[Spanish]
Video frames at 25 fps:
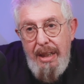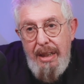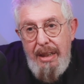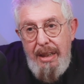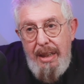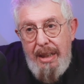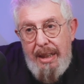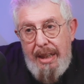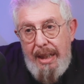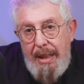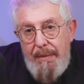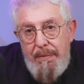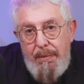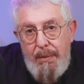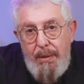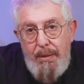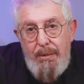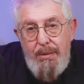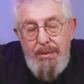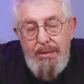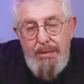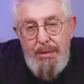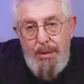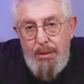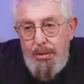y que
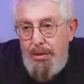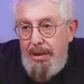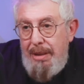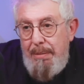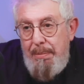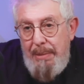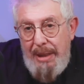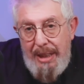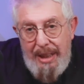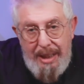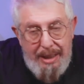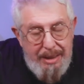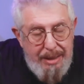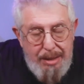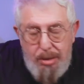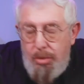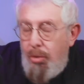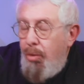fueron los inmigrantes